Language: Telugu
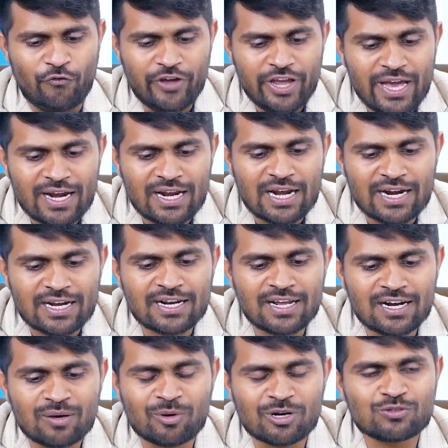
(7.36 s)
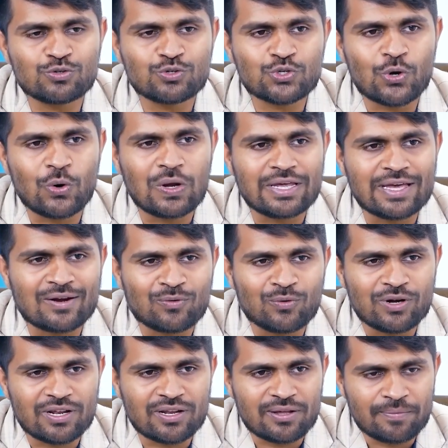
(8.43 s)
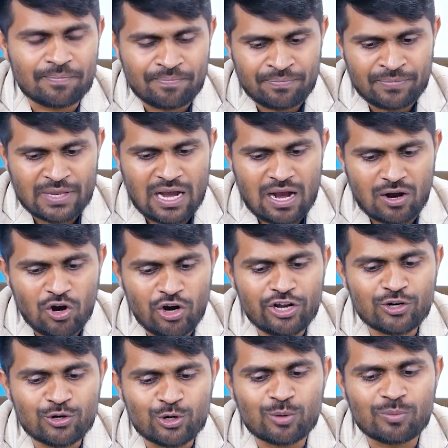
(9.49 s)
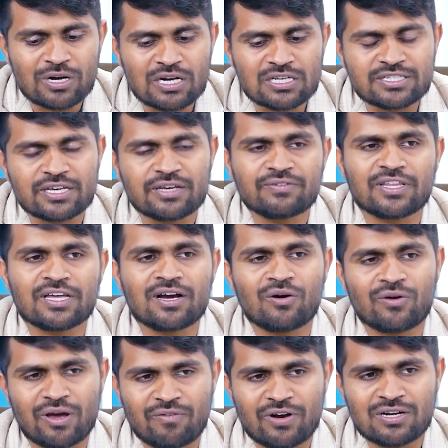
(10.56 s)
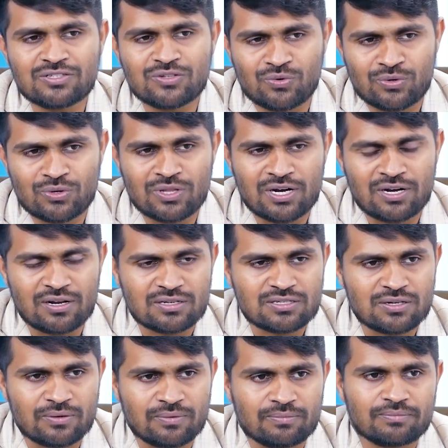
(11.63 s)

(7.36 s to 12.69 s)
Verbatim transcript: వి అనే లెటర్ కనుక మనం చూసుకోవాలి అనుకుంటే అకార్డింగ్ టు న్యూమరాలజీ ఏ విధంగా ఉండే అవకాశం ఉంటుందంటే అసలు